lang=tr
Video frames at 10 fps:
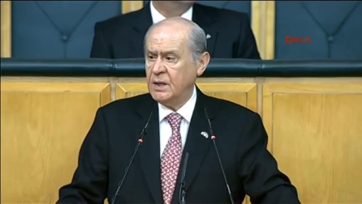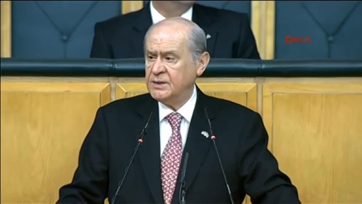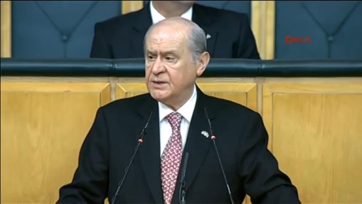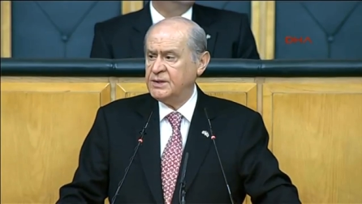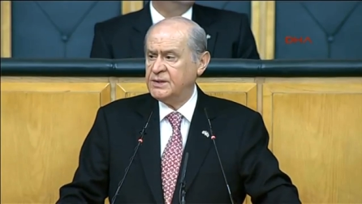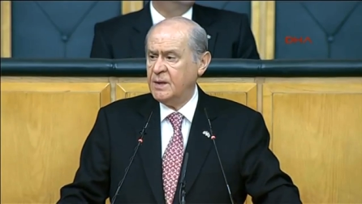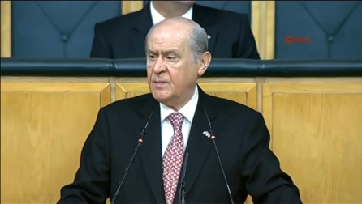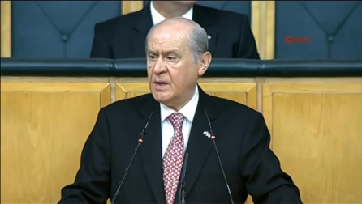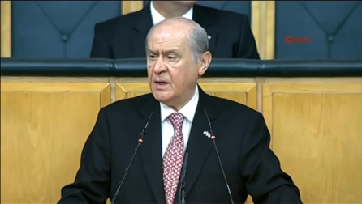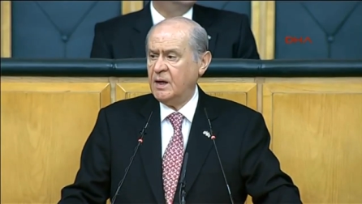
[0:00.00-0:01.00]

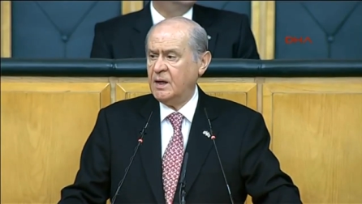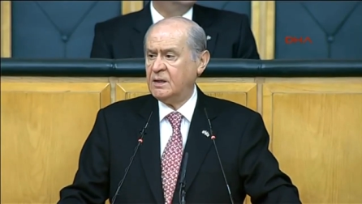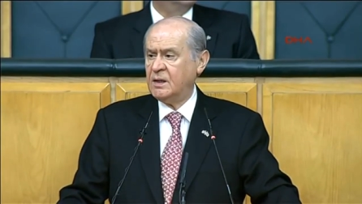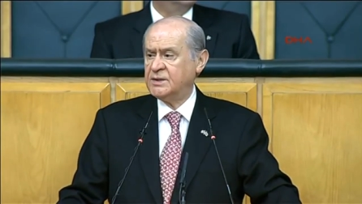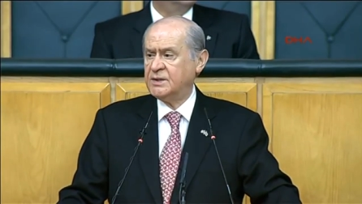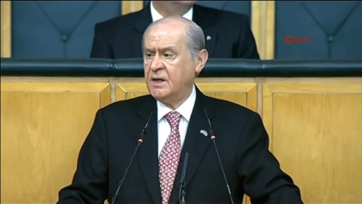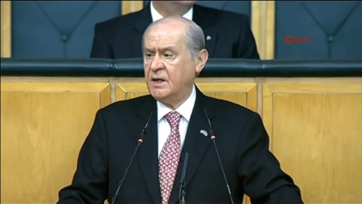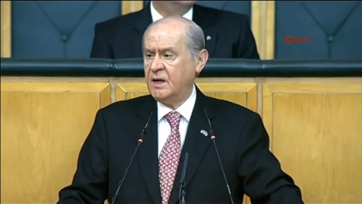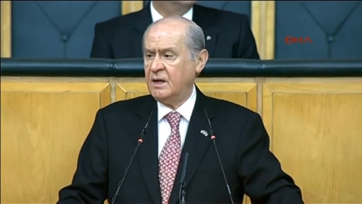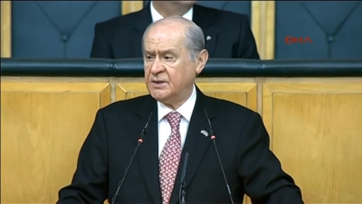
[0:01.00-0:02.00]
sisteme ağır
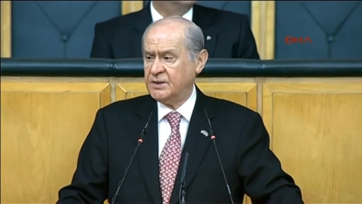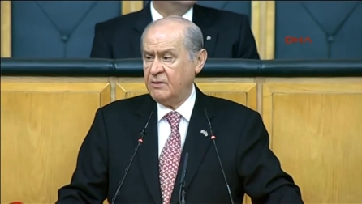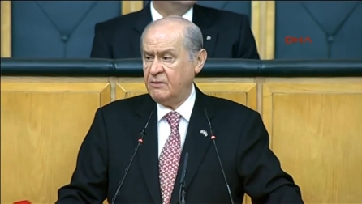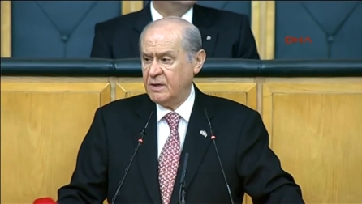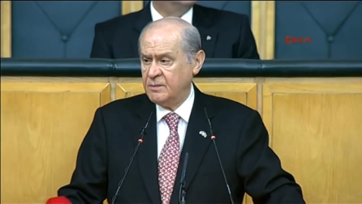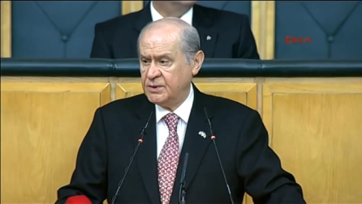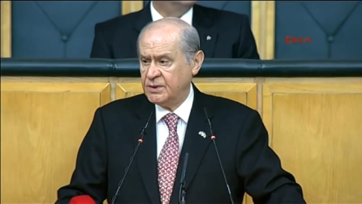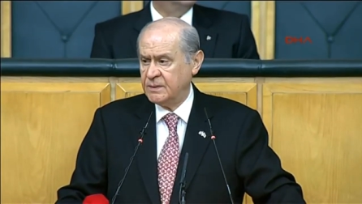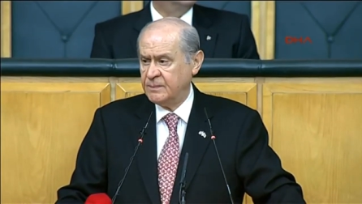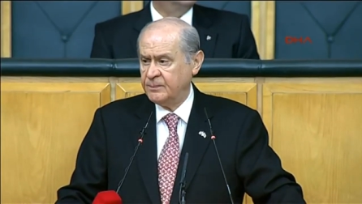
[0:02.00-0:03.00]
hasarlar hasar
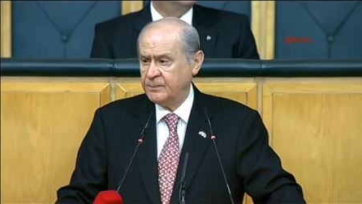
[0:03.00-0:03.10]
vermiştir.